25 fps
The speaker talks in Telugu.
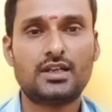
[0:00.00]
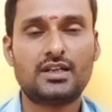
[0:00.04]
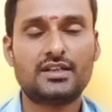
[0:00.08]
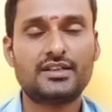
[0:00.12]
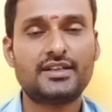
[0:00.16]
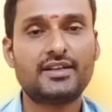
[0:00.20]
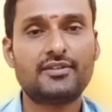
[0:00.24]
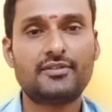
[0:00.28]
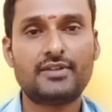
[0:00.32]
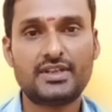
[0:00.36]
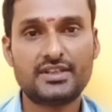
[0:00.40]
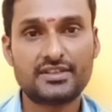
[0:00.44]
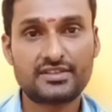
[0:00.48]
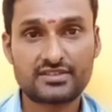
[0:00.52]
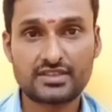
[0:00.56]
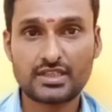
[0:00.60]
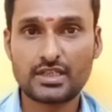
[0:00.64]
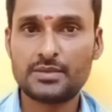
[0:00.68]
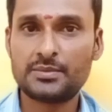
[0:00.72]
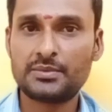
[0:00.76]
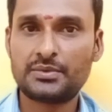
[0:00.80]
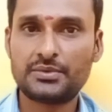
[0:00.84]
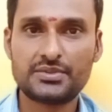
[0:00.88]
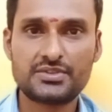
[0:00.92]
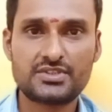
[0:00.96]
అంటే
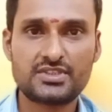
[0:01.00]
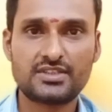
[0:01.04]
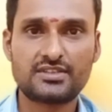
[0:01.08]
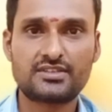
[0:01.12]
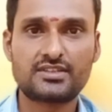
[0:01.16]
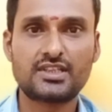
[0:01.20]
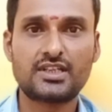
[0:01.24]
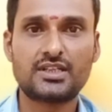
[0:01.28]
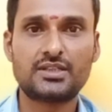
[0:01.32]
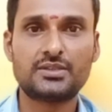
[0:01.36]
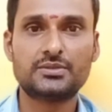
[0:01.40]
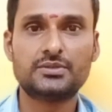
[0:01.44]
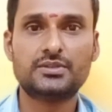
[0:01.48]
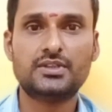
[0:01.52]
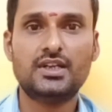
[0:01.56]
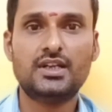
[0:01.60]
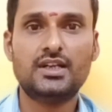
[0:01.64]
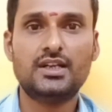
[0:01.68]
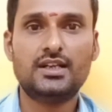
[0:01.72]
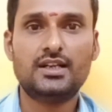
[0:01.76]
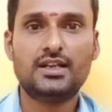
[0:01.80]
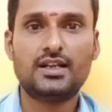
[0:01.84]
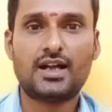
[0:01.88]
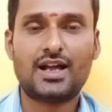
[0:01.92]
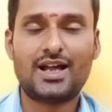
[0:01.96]
వ్యవస్థానికి వచ్చేస్తాడు
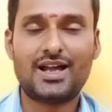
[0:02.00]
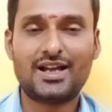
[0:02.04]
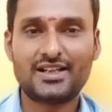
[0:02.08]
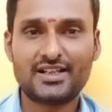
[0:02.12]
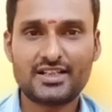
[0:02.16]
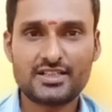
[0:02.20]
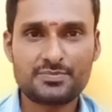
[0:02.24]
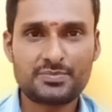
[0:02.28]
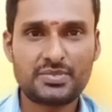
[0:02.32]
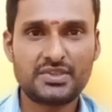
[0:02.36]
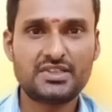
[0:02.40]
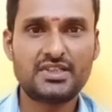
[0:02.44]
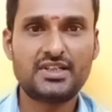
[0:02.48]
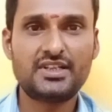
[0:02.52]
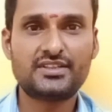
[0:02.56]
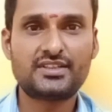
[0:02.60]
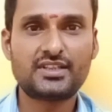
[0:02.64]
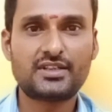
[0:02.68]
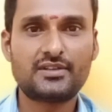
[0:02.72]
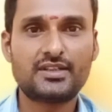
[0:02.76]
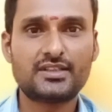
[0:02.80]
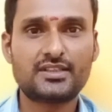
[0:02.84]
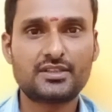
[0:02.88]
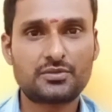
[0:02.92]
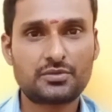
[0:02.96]
ఆగస్ట్ పదిహేడు
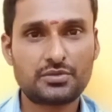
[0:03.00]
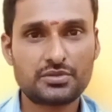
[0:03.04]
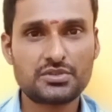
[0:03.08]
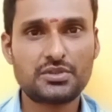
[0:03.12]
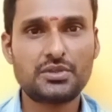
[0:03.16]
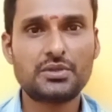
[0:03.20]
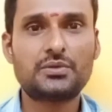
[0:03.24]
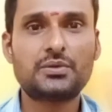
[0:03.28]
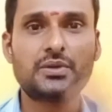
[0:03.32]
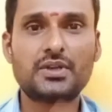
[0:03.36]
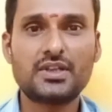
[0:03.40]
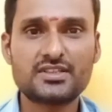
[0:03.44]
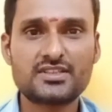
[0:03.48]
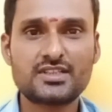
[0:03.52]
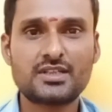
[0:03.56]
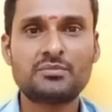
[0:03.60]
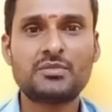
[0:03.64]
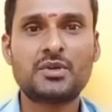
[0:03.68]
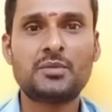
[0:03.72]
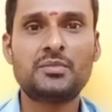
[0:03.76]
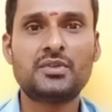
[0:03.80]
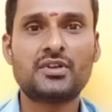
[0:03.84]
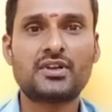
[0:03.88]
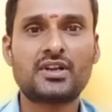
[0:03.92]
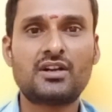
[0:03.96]
తర్వాత కుజుడు కూడా
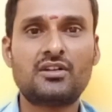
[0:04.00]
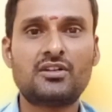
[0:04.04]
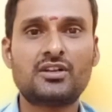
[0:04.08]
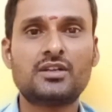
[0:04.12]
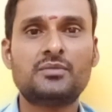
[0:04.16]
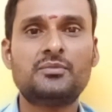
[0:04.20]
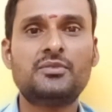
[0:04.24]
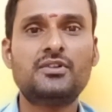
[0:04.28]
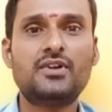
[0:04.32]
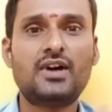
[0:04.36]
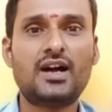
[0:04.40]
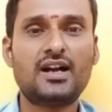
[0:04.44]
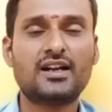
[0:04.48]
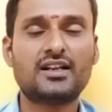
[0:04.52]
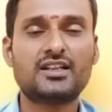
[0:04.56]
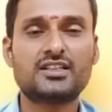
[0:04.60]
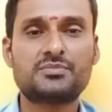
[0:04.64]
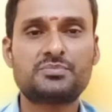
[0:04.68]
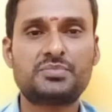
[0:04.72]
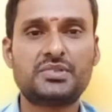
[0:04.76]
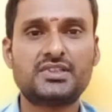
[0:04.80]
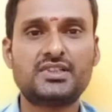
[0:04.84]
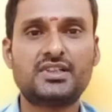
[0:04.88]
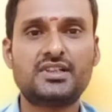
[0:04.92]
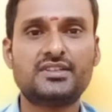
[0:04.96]
జన్మంలో రావడము
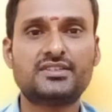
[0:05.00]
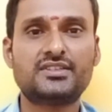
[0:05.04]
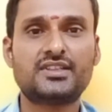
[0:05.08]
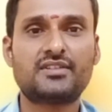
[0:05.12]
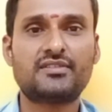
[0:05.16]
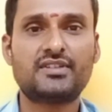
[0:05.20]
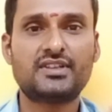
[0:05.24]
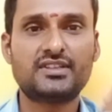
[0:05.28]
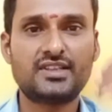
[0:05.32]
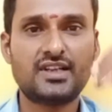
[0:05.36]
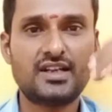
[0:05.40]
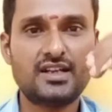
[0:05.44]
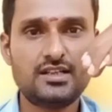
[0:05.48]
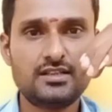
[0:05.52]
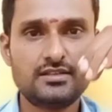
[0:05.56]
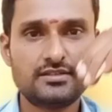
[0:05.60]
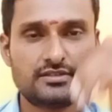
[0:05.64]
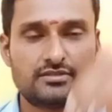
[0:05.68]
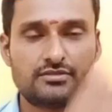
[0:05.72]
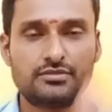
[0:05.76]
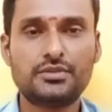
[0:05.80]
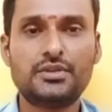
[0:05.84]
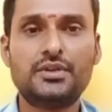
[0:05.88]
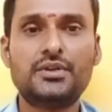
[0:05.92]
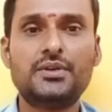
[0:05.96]
ఆగస్ట్ పదిహేడు తర్వాత
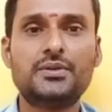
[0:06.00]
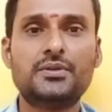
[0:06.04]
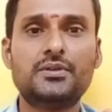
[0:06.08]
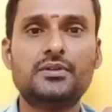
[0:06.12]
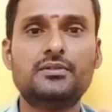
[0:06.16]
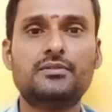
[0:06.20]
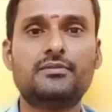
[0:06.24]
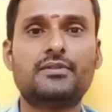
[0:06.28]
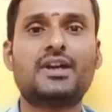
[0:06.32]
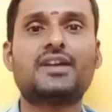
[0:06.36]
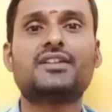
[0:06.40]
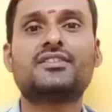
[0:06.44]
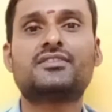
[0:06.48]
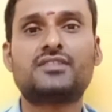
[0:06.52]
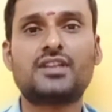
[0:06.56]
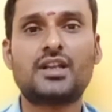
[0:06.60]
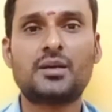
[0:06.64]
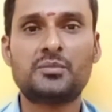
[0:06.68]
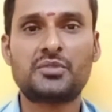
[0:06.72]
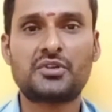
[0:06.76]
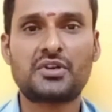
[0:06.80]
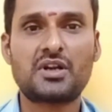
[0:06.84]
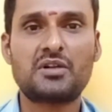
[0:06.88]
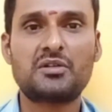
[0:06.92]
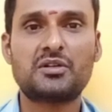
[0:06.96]
సూర్యుడు
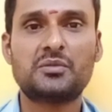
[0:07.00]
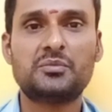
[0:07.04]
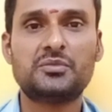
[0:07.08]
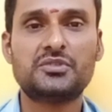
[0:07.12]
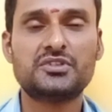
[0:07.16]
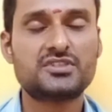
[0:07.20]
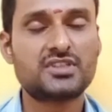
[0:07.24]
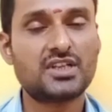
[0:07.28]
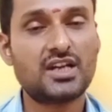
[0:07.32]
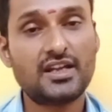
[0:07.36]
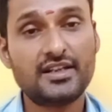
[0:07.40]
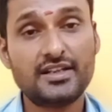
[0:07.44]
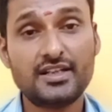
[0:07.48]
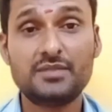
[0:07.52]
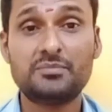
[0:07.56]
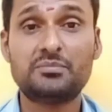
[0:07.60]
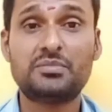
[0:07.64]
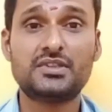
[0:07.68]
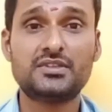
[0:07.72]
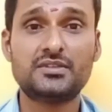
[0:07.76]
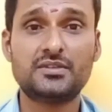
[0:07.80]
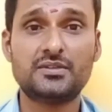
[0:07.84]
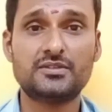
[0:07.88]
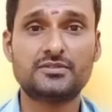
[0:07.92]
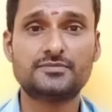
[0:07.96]
వ్యయస్థానంలో రావడము చాలా
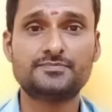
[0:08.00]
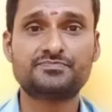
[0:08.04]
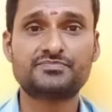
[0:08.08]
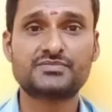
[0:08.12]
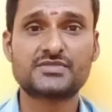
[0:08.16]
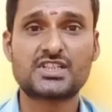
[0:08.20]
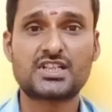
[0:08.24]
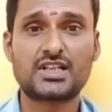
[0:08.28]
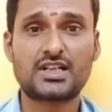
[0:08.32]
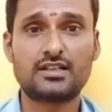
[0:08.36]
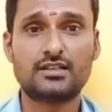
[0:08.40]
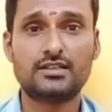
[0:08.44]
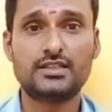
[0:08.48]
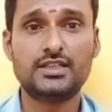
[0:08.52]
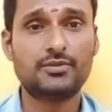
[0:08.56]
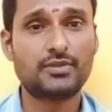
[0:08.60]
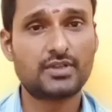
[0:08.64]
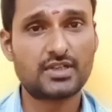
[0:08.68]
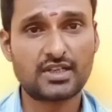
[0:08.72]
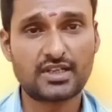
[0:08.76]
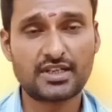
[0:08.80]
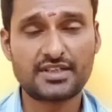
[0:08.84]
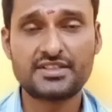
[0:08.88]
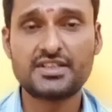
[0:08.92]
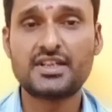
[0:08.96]
ఇబ్బందులు ఈ
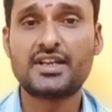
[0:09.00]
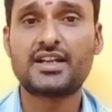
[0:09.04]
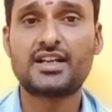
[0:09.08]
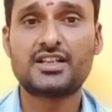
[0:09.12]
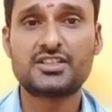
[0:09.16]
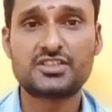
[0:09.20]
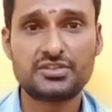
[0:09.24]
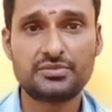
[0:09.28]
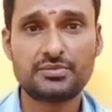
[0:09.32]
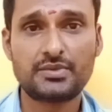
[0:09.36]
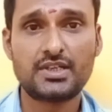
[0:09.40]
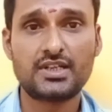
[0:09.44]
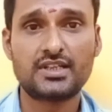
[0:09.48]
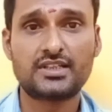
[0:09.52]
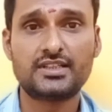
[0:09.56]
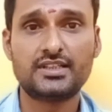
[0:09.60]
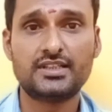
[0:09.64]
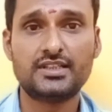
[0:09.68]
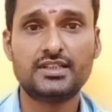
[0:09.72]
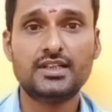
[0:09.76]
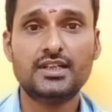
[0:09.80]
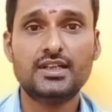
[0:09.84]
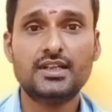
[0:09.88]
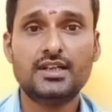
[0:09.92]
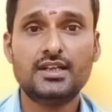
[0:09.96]
ఒక కన్యారాశి వాళ్ళకి
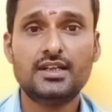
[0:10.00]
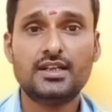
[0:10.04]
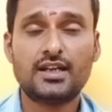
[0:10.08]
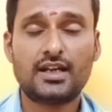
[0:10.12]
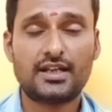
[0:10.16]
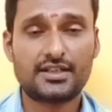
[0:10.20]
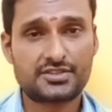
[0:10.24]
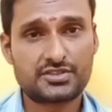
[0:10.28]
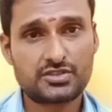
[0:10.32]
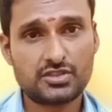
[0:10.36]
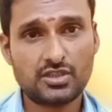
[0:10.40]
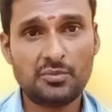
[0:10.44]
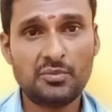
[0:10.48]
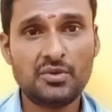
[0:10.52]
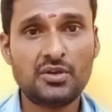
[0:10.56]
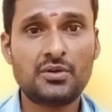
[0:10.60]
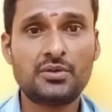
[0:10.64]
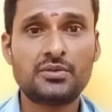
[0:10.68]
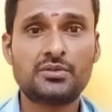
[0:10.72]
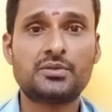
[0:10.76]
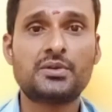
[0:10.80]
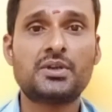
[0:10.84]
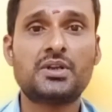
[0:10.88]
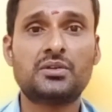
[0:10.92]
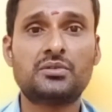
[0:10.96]
అష్టంలో
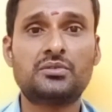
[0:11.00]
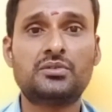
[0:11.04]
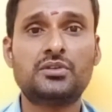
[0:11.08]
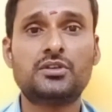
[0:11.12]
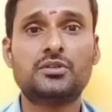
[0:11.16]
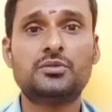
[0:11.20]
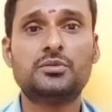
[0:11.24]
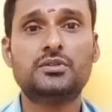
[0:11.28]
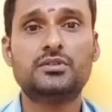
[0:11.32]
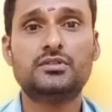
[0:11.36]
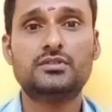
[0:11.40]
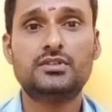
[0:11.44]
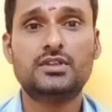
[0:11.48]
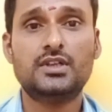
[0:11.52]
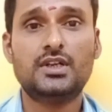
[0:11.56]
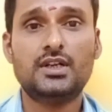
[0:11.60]
ఉంటున్న గురువు